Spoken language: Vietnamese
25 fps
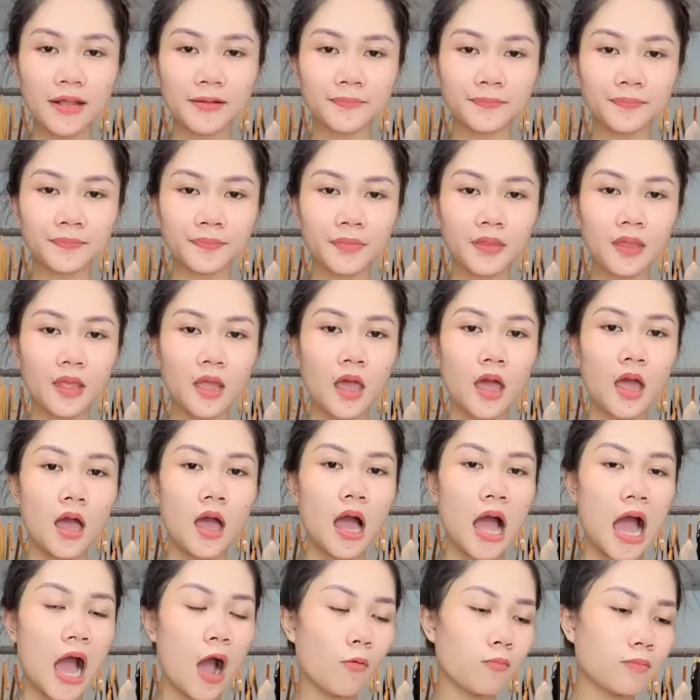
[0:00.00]
comment lên
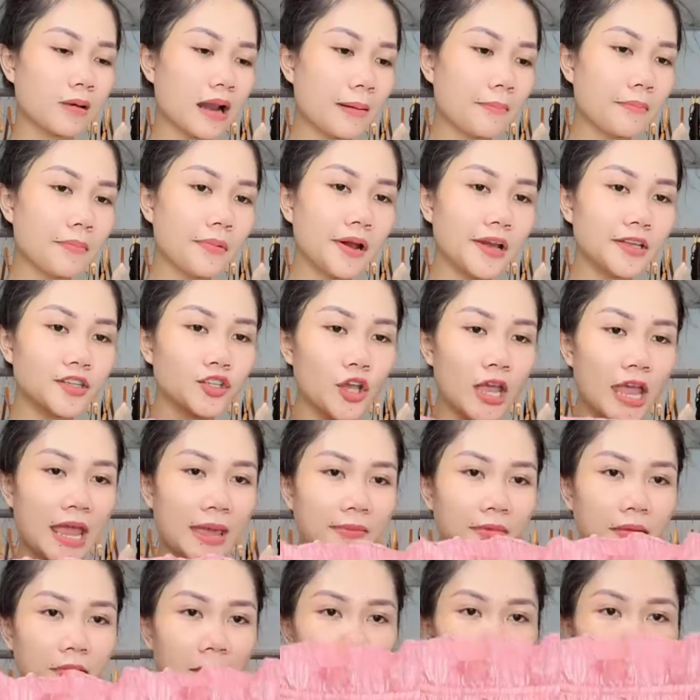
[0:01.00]
hồng
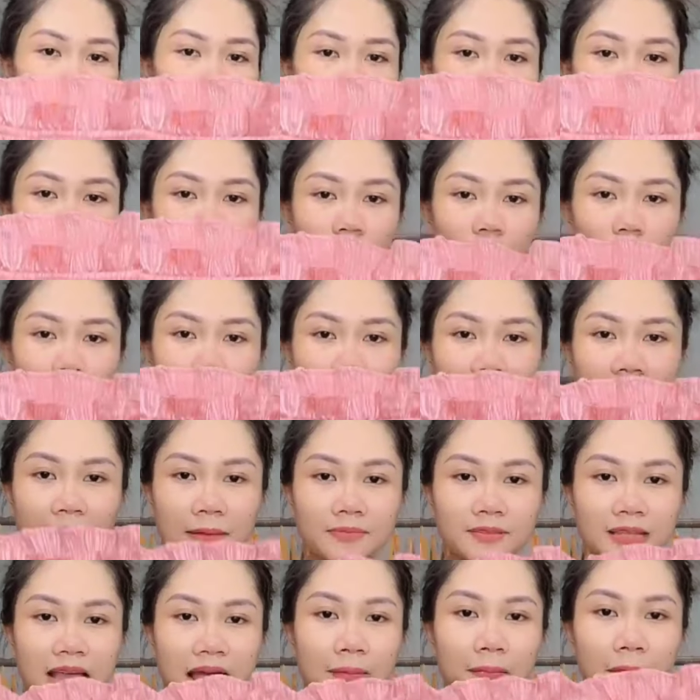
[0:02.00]
50 cho em nha mấy bà ơi
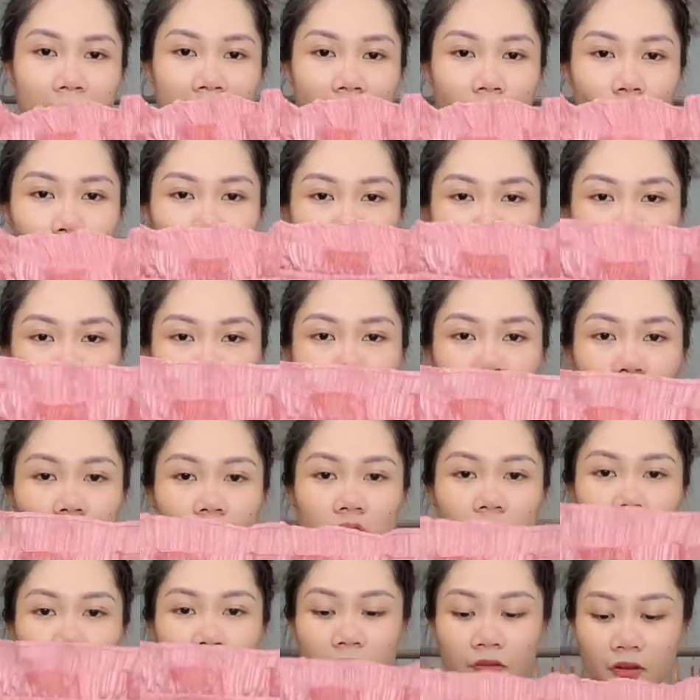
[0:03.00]
con này đẹp dã man luôn
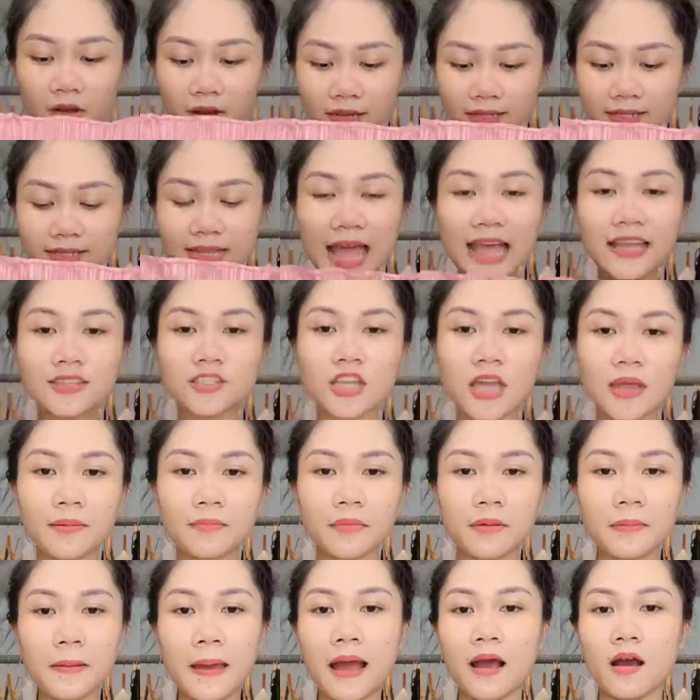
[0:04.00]
nha
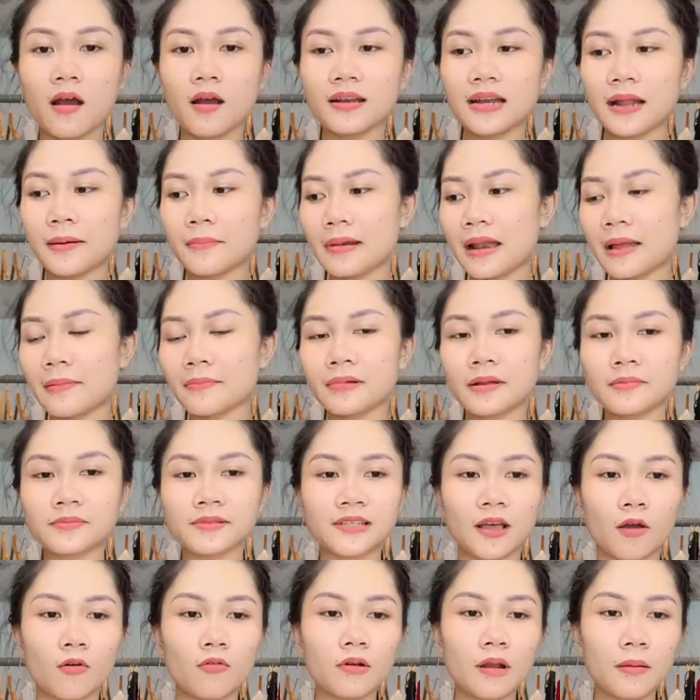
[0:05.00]
Florida cho em mấy bà ơi
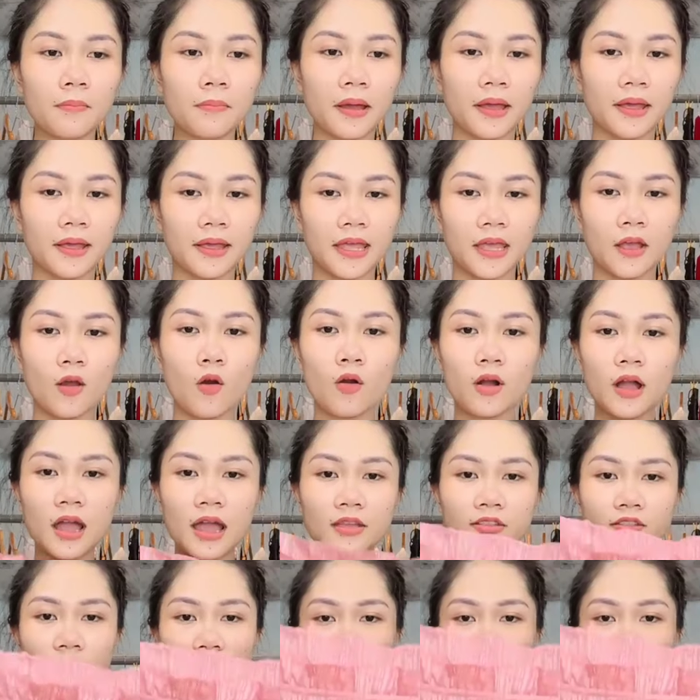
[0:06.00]
55 56 57 kg